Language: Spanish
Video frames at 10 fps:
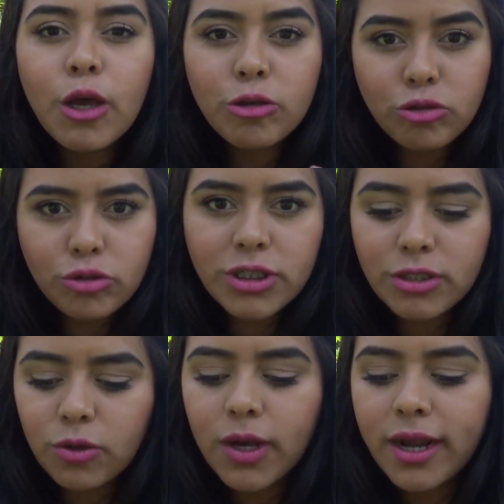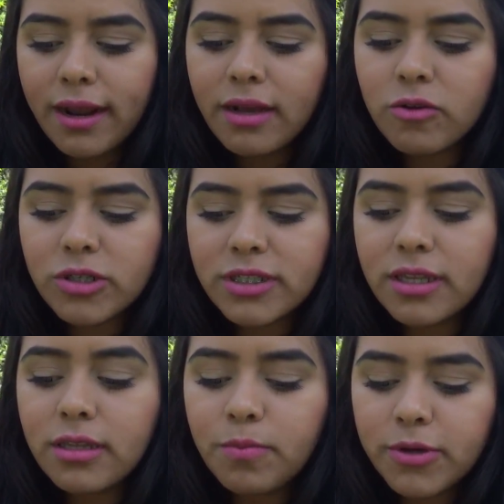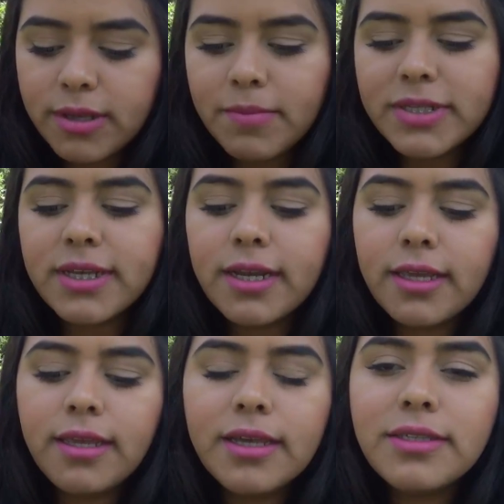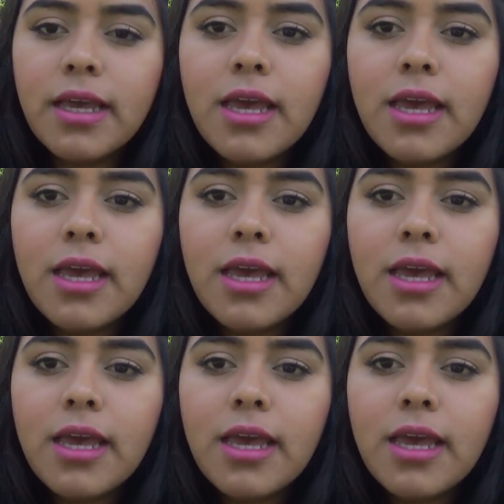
nutrir su cara con este tipo de mascarillas.